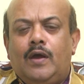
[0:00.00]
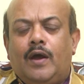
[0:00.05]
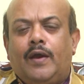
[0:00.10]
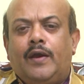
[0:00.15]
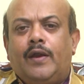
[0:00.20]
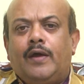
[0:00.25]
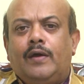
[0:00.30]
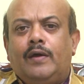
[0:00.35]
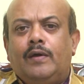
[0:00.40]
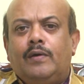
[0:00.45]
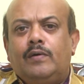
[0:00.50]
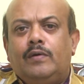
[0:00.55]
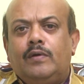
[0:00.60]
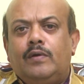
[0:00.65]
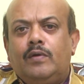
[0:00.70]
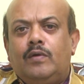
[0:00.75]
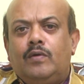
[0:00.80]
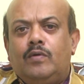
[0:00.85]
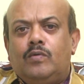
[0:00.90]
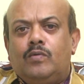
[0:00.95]
ஆனால்
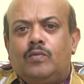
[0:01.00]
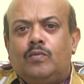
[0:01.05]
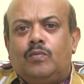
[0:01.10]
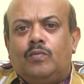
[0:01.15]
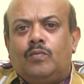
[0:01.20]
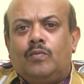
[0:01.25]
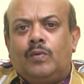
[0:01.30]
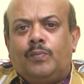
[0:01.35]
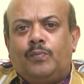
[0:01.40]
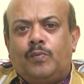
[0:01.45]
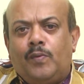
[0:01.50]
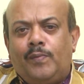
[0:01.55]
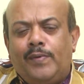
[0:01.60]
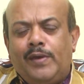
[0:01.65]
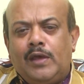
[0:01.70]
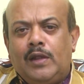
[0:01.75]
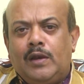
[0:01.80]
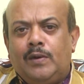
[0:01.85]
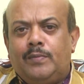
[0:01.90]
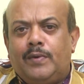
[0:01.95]
ஒரு
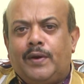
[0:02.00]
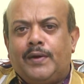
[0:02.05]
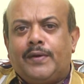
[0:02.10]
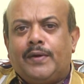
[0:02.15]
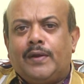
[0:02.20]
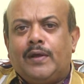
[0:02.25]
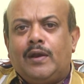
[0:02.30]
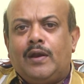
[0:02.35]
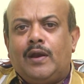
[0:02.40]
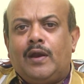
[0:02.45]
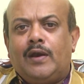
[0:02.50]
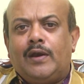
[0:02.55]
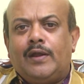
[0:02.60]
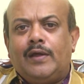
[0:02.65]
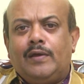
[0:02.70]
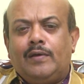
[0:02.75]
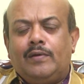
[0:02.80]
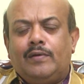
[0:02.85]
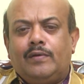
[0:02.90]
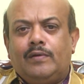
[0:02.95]
புவியியல் மாற்றங்களால்
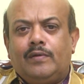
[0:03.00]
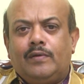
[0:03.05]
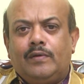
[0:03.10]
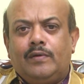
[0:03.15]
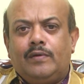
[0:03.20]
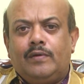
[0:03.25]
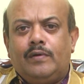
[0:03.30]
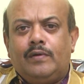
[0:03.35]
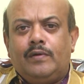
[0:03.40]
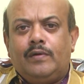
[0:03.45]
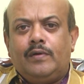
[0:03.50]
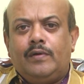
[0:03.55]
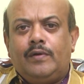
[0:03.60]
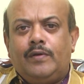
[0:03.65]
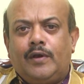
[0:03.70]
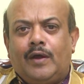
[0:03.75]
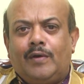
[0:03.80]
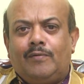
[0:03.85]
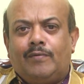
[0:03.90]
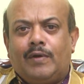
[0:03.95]

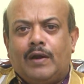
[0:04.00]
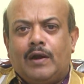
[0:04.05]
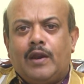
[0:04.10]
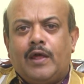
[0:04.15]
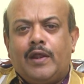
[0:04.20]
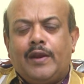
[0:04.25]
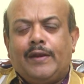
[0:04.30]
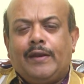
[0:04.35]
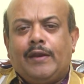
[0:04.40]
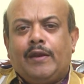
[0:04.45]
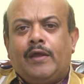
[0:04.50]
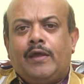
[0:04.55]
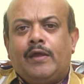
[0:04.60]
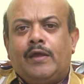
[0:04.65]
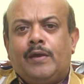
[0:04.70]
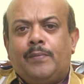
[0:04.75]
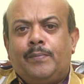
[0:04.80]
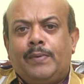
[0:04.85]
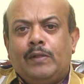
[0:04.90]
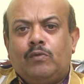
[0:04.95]
நாம் வரலாற்றை
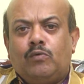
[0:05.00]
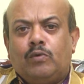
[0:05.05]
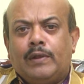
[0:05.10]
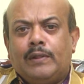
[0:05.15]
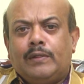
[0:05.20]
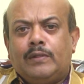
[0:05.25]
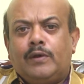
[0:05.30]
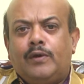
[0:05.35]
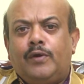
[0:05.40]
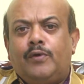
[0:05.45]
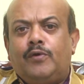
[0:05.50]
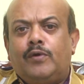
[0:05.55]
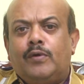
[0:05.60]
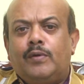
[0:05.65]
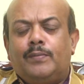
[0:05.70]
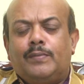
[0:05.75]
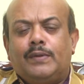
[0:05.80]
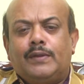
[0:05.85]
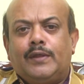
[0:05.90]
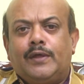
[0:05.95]
எப்படி தொலைத்து நின்றோம்
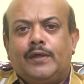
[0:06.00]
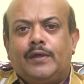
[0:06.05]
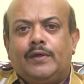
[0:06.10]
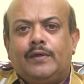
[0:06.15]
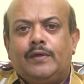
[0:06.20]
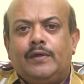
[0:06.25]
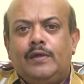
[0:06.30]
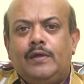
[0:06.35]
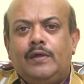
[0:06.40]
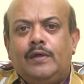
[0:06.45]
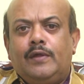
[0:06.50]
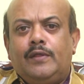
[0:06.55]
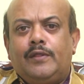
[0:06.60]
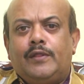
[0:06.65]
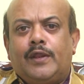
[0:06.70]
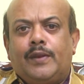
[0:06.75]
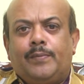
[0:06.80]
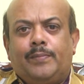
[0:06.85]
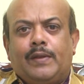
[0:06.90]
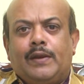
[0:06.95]
என்பது
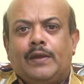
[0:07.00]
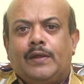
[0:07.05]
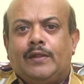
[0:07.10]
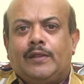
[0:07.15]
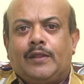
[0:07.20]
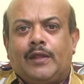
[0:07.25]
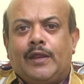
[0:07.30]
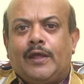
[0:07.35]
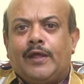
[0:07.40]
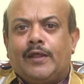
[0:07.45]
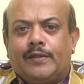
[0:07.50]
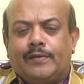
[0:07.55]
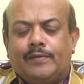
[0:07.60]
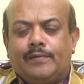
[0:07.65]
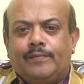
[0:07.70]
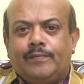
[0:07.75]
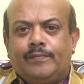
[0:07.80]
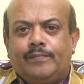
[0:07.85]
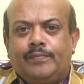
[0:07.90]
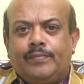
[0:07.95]
நிறைய பேருக்கு தெரியாது
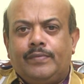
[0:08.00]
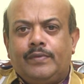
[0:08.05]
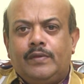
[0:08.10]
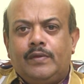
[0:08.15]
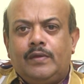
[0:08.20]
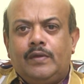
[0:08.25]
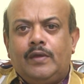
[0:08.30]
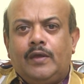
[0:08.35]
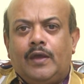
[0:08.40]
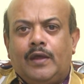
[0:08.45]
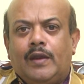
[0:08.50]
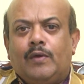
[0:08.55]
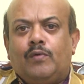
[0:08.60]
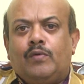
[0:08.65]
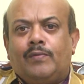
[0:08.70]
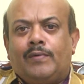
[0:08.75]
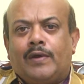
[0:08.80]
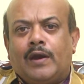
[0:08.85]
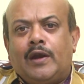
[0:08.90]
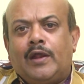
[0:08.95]
ஏன்னா
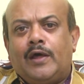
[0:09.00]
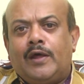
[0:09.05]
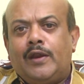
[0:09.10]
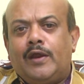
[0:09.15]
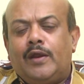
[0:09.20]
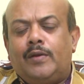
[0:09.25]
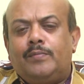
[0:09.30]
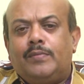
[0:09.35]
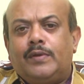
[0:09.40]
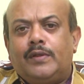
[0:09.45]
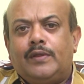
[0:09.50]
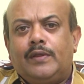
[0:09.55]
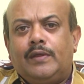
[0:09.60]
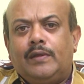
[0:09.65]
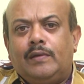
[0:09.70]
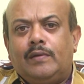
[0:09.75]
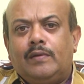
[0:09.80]
ஒரு வரலாறு என்பது